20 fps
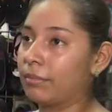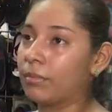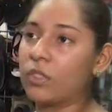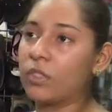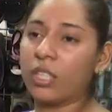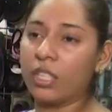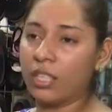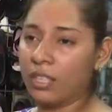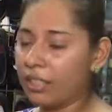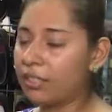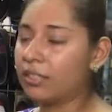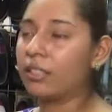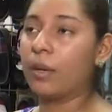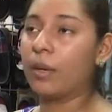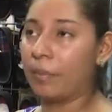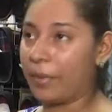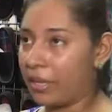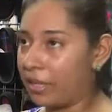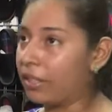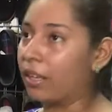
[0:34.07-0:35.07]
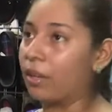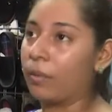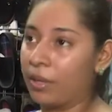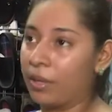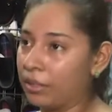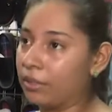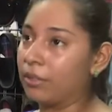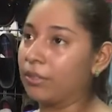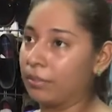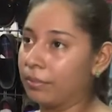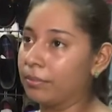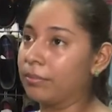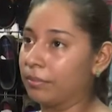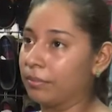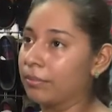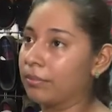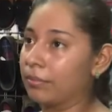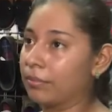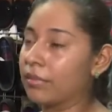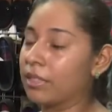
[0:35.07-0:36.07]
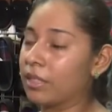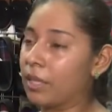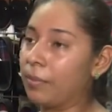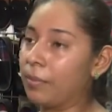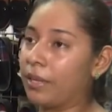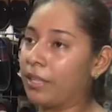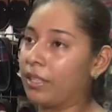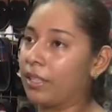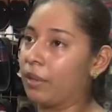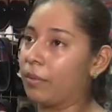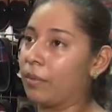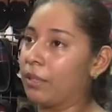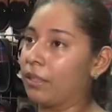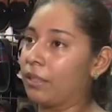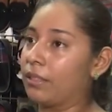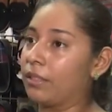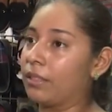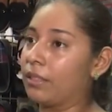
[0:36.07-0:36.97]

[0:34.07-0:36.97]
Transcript: Sí, siempre hay descuentos. Siempre hay descuentos.